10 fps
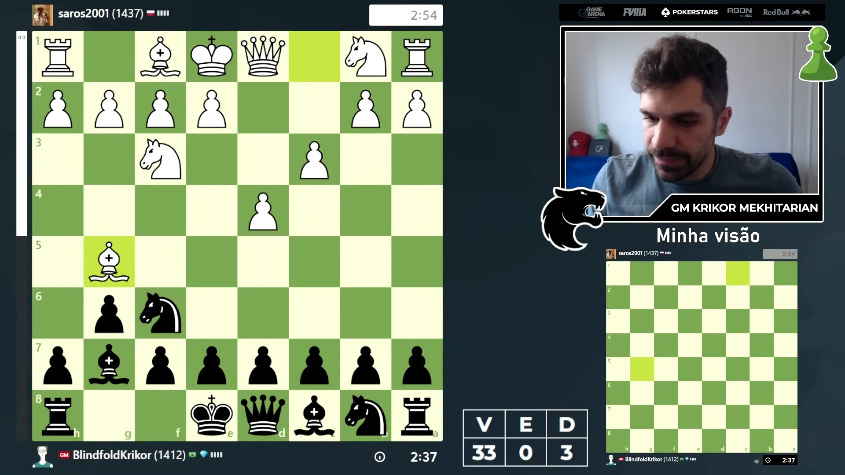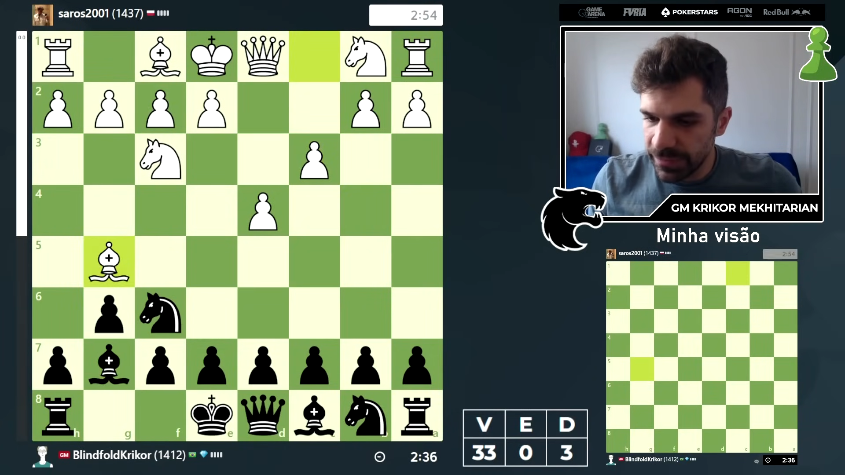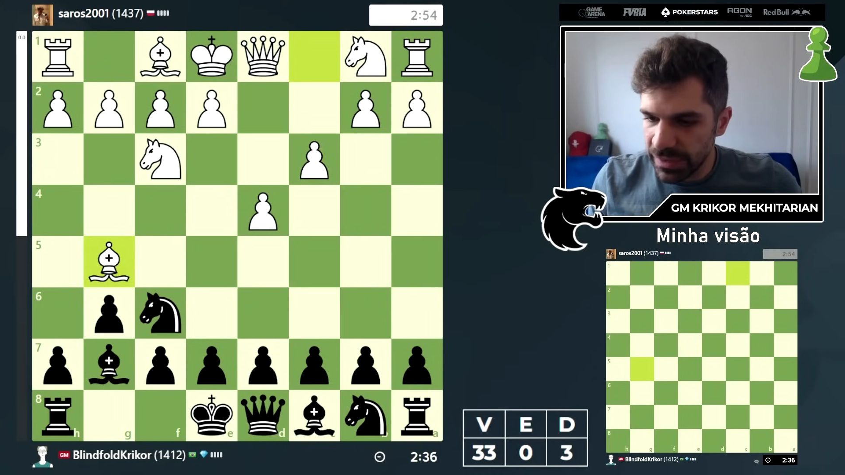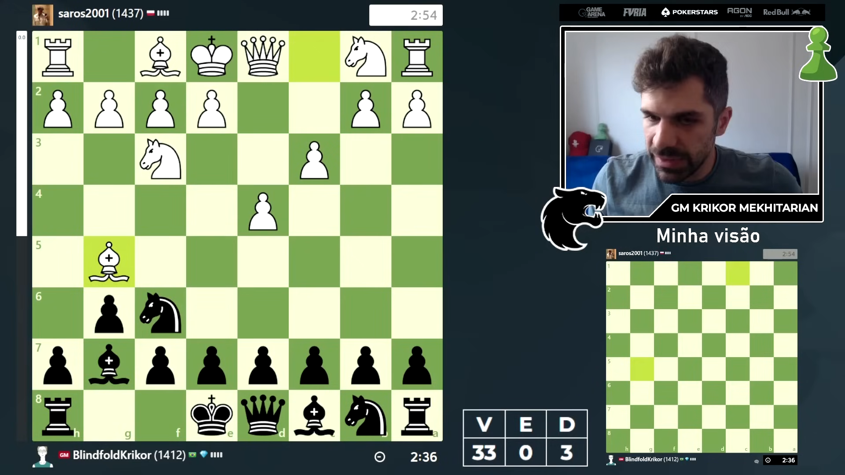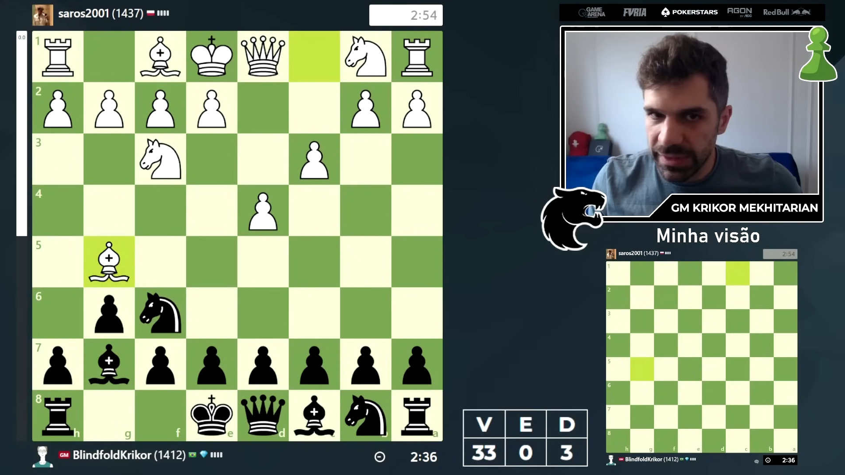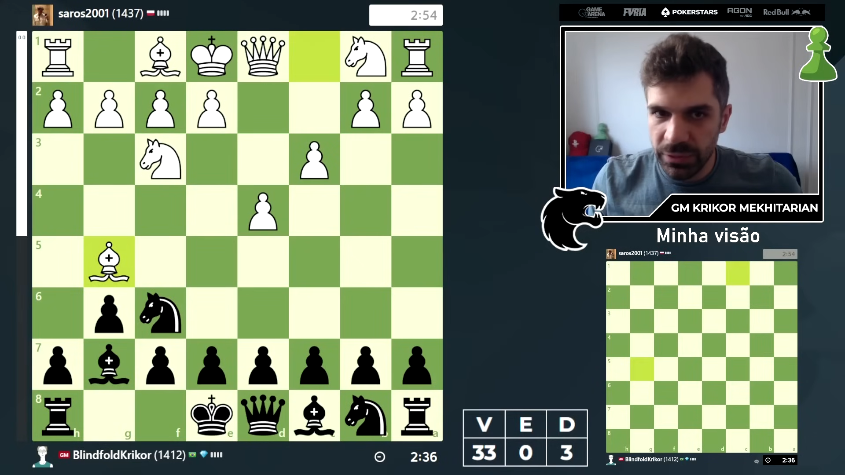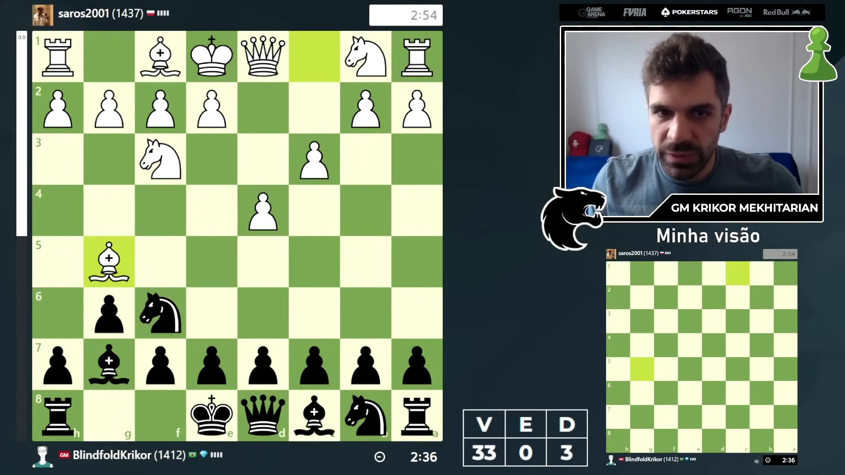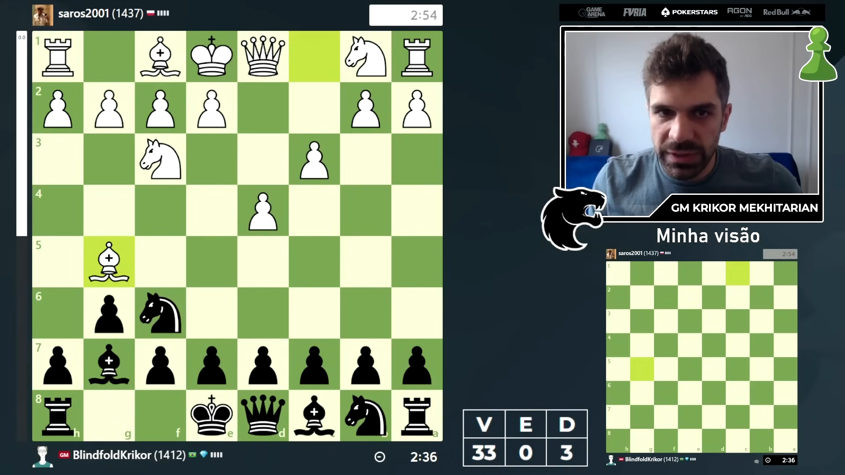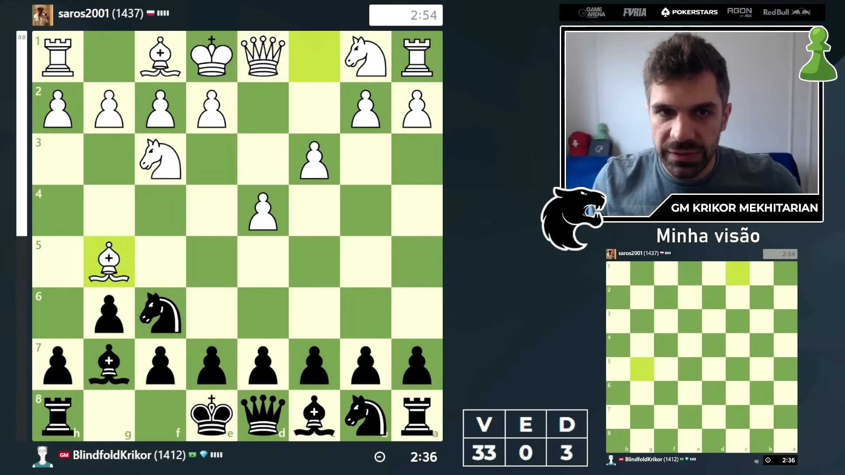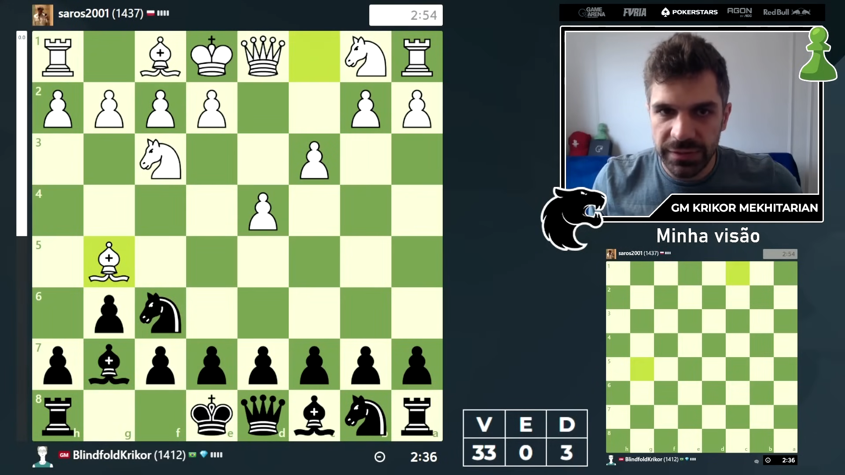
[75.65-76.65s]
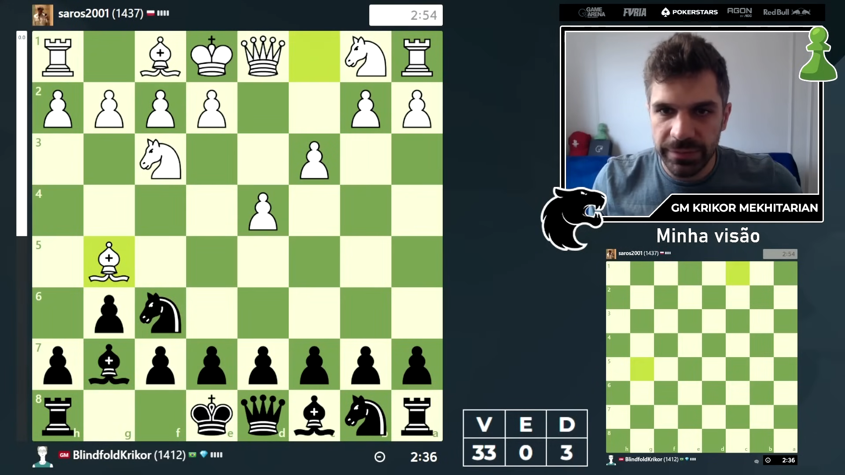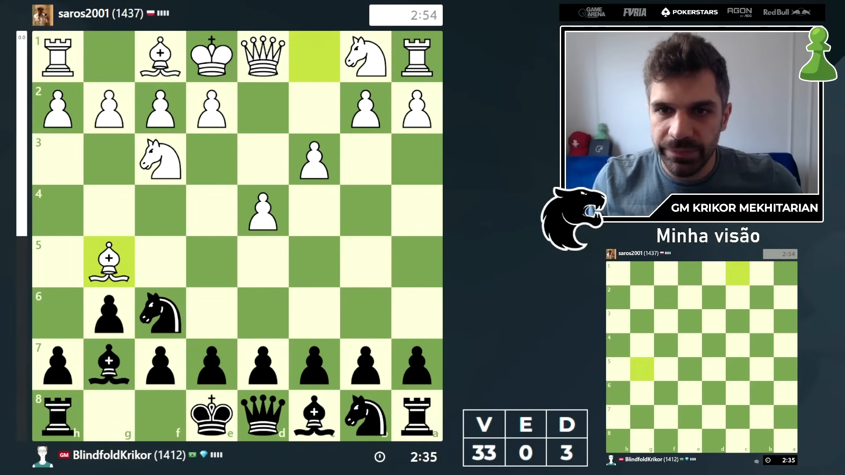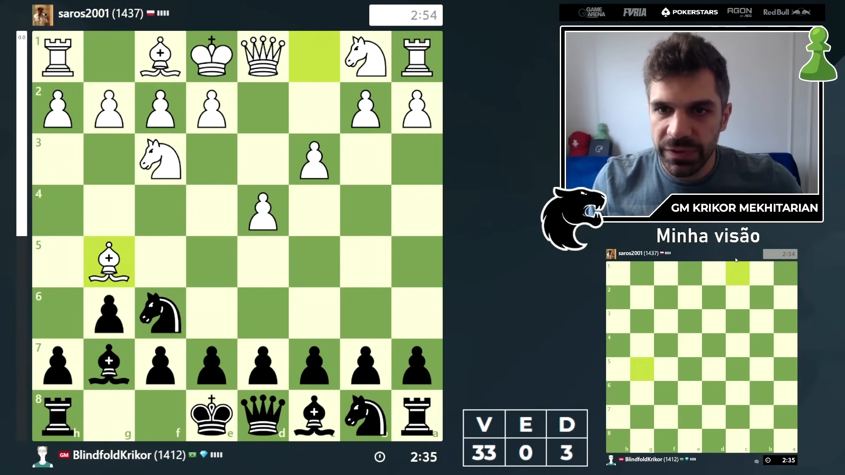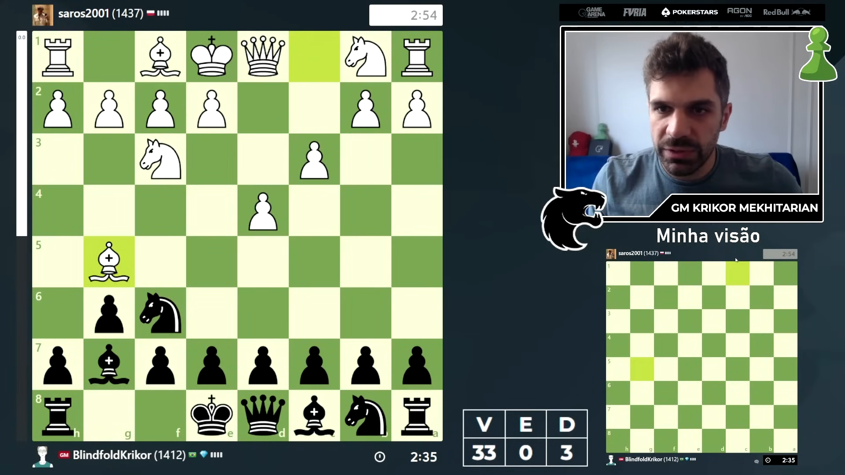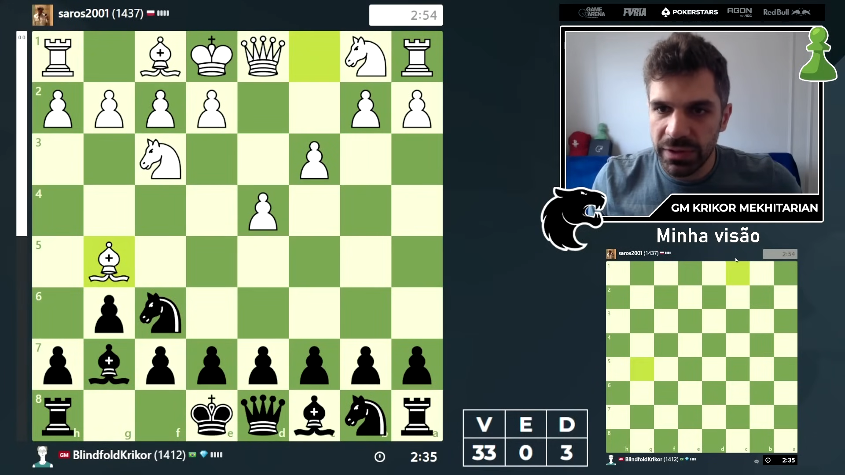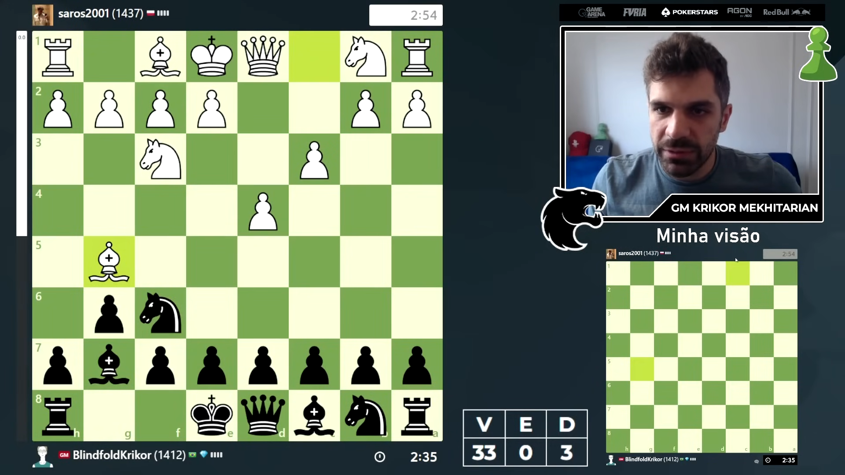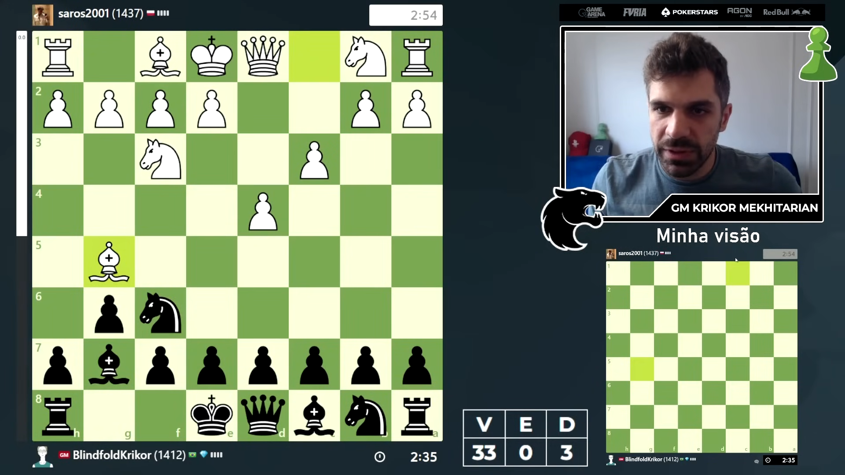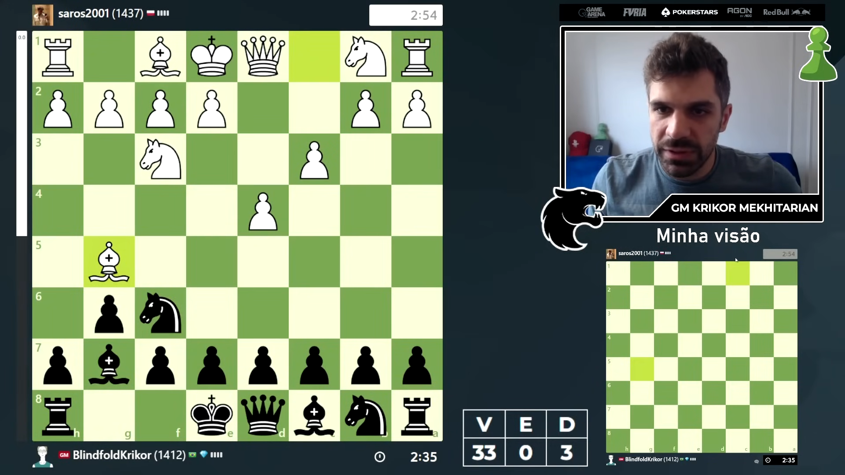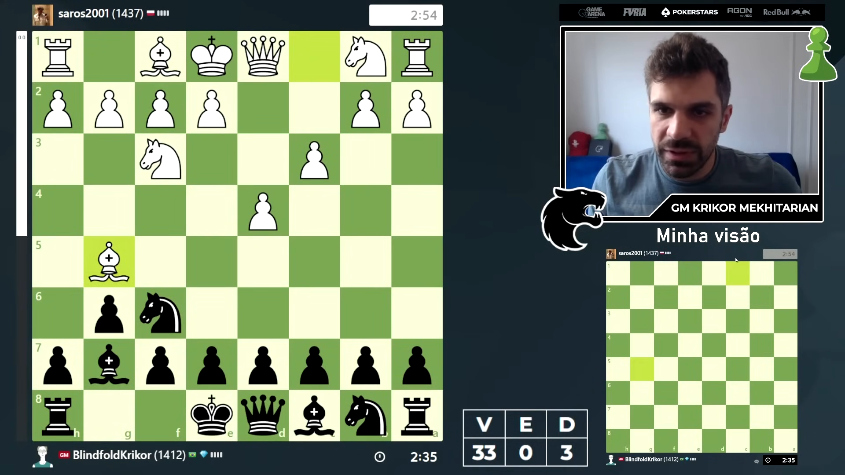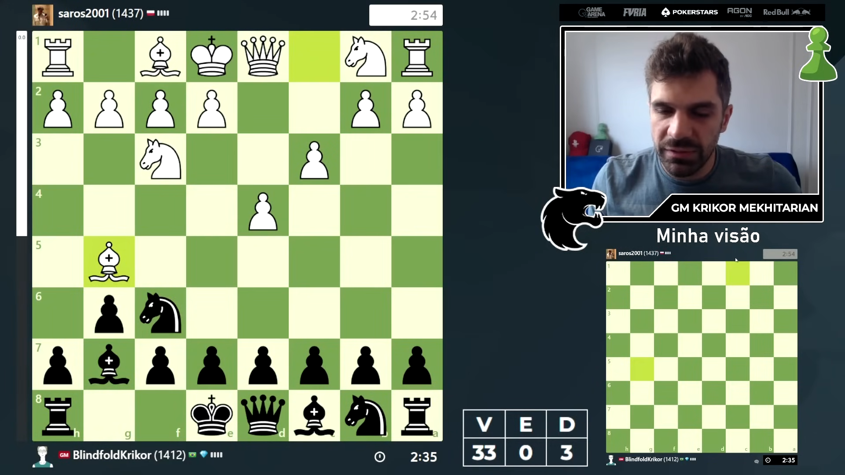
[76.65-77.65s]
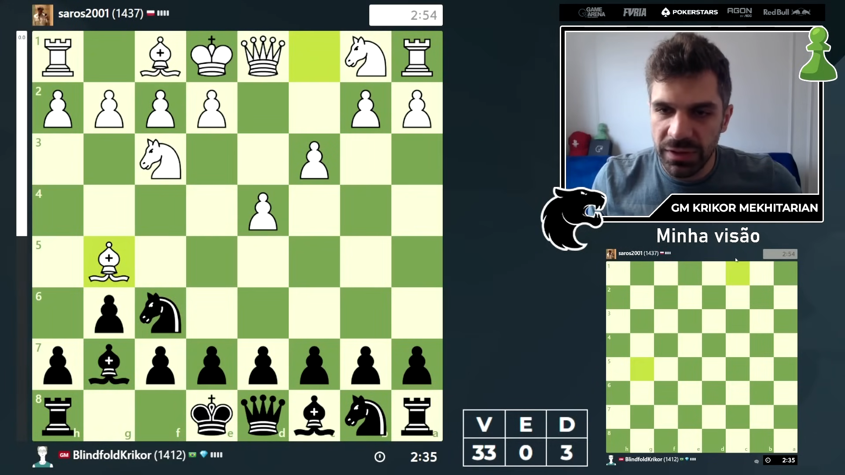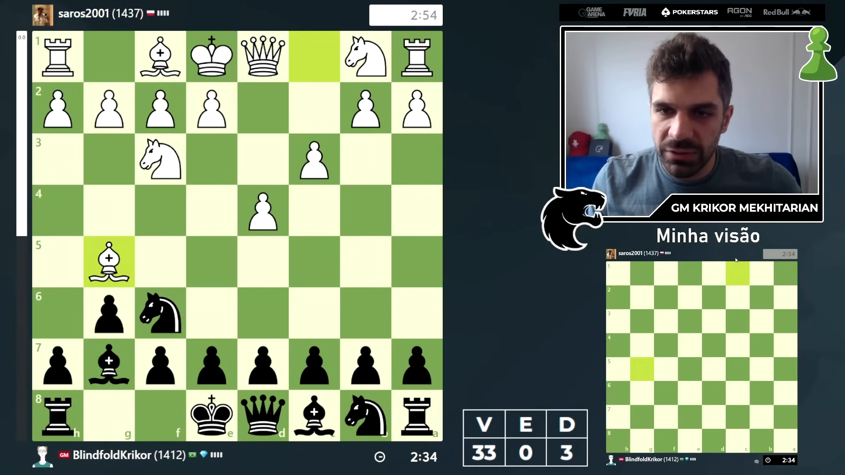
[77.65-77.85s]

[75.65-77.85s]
Tá legal, beleza. Então D4, cavalo,